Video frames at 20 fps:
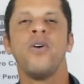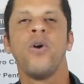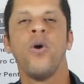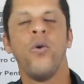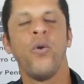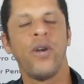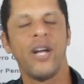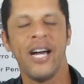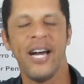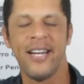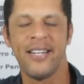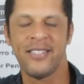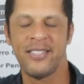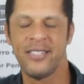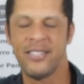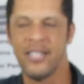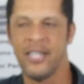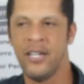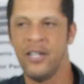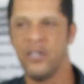com o
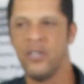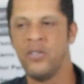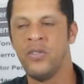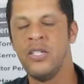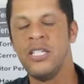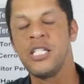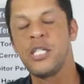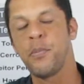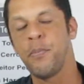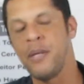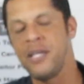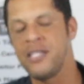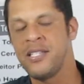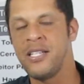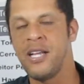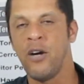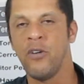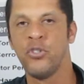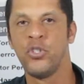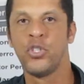cartão
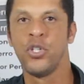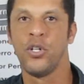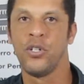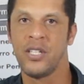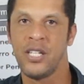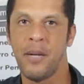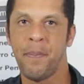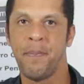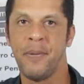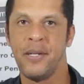especial de outra